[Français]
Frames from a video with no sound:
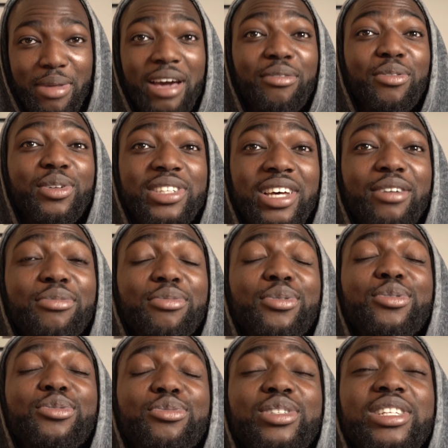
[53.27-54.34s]
Mais avant ça, faut
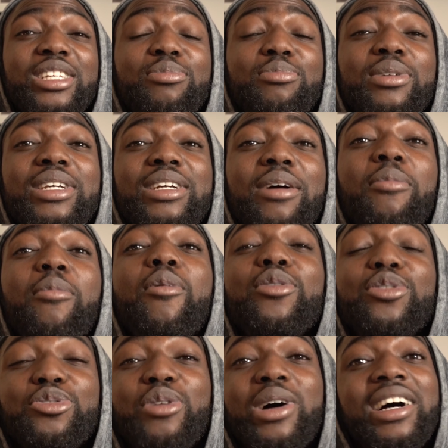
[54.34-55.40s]
que je vous explique
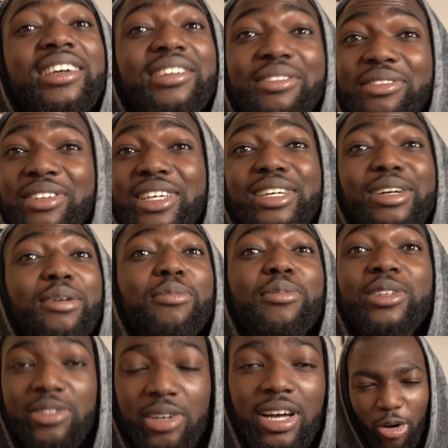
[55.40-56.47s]
comment je suis arrivé,
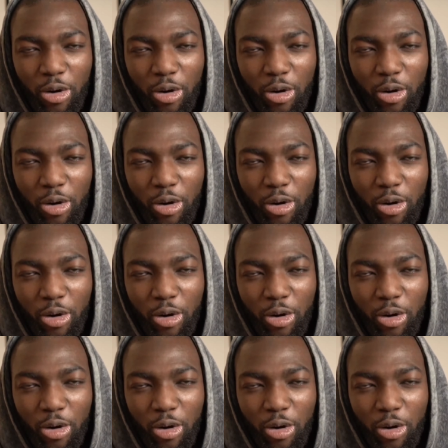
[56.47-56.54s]
comment tu vois,